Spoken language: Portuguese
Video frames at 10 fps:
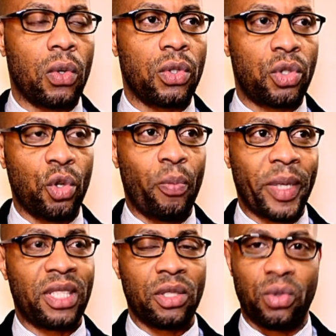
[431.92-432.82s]
se o
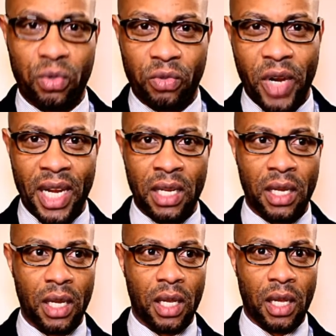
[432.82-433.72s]
Patrício
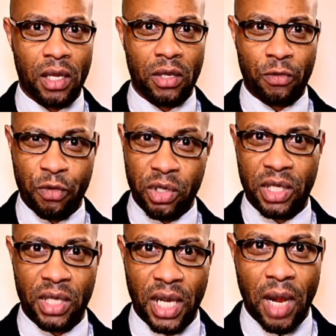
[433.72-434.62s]
Trovada
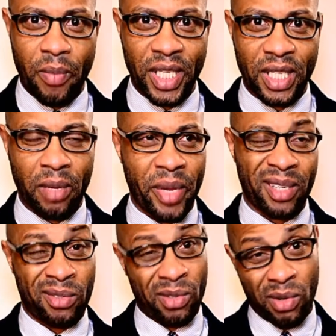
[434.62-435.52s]
fosse realmente
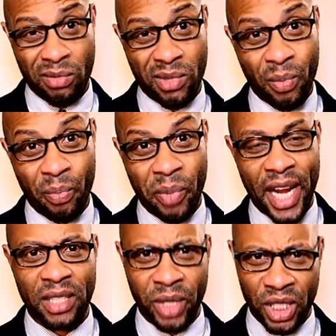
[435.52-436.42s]
aberto, não, não me
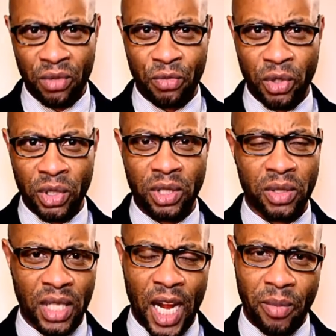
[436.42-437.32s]
parece, mas se fosse
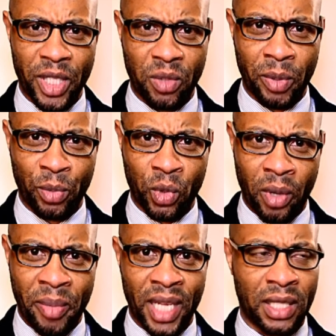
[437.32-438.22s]
realmente uma
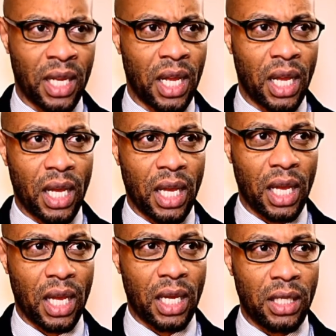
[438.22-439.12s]
pessoa aberta,
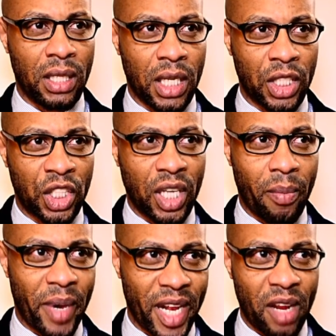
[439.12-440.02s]
ele
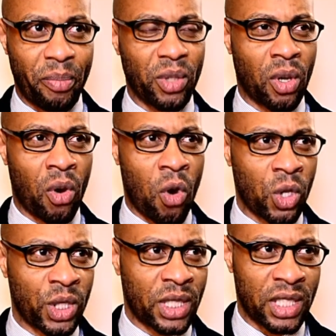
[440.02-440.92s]
chamaria Pinto
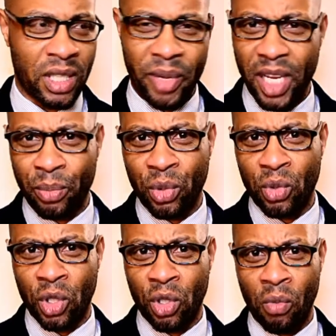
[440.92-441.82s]
Costa, chamaria
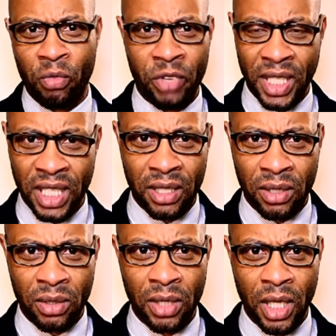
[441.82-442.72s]
pessoas como Fradique,